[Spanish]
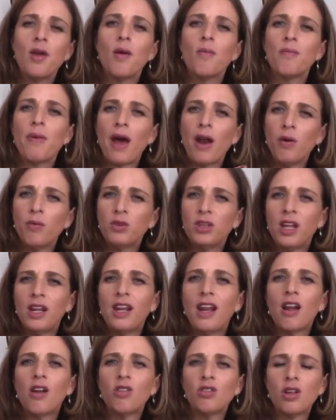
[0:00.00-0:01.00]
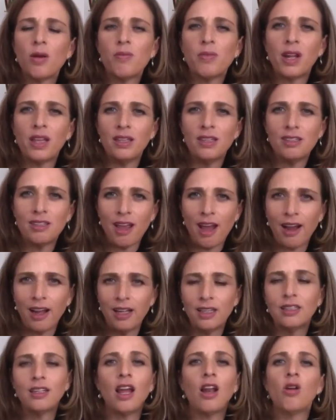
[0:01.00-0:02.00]
para obtener los
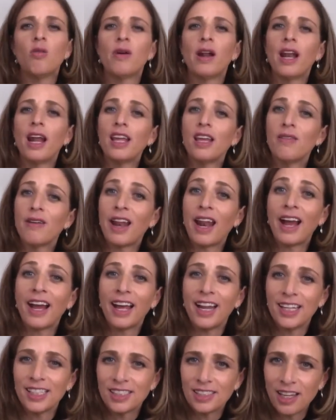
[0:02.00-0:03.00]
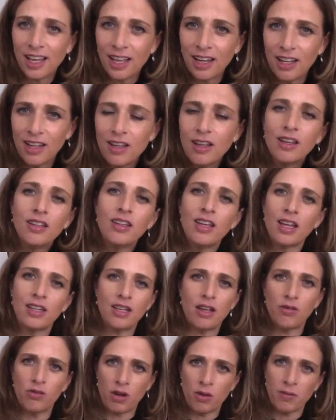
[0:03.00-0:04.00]
aprendizajes que lo van a llevar a crecer y a
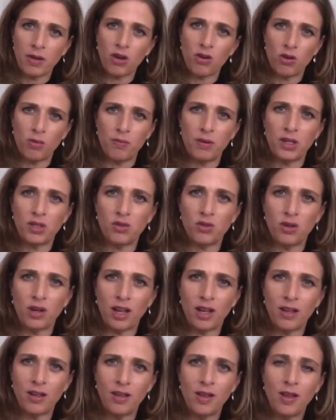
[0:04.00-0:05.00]
ser una mejor persona